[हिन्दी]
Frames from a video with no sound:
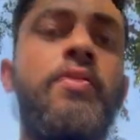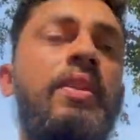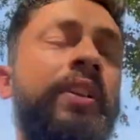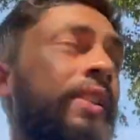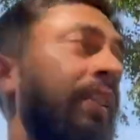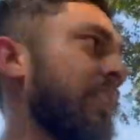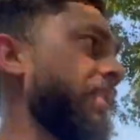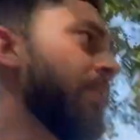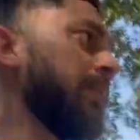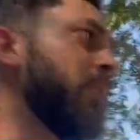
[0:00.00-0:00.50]
है
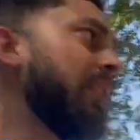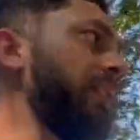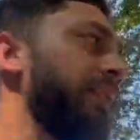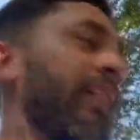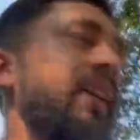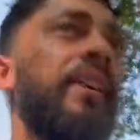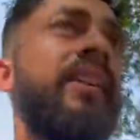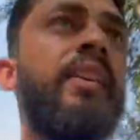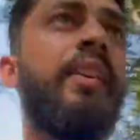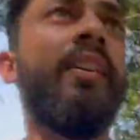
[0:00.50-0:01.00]
दस मिनट
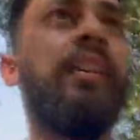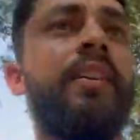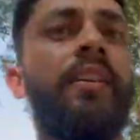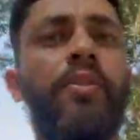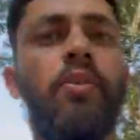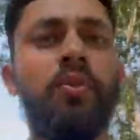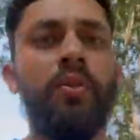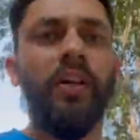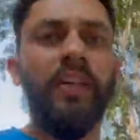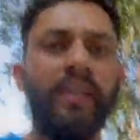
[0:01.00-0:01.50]
वेट नहीं करा
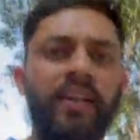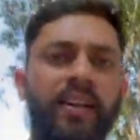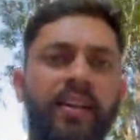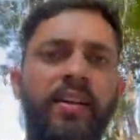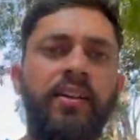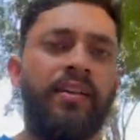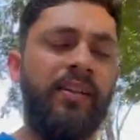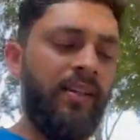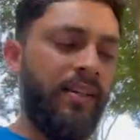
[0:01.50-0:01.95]
थोड़ा ही करा